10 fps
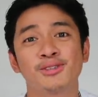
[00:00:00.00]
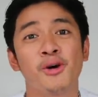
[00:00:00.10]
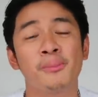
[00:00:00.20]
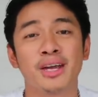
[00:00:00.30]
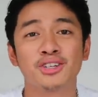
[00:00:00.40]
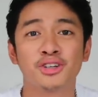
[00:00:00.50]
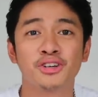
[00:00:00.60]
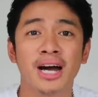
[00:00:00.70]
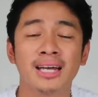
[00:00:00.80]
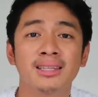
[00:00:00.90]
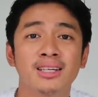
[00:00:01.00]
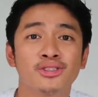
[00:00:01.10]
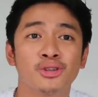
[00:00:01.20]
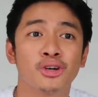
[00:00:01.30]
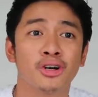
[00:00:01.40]
so make sure you add
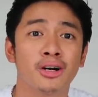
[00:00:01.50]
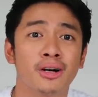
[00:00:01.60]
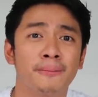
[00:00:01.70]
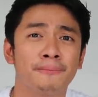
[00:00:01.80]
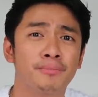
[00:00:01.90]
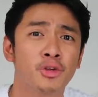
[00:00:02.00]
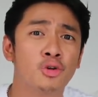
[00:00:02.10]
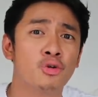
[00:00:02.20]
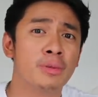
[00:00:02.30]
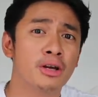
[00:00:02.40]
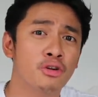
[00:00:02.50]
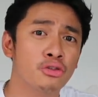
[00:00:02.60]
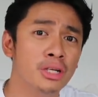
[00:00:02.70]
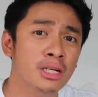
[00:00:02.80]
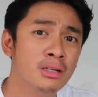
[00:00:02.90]
this to your grooming
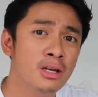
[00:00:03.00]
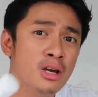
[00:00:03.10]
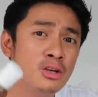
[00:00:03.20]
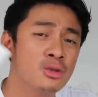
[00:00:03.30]
routine.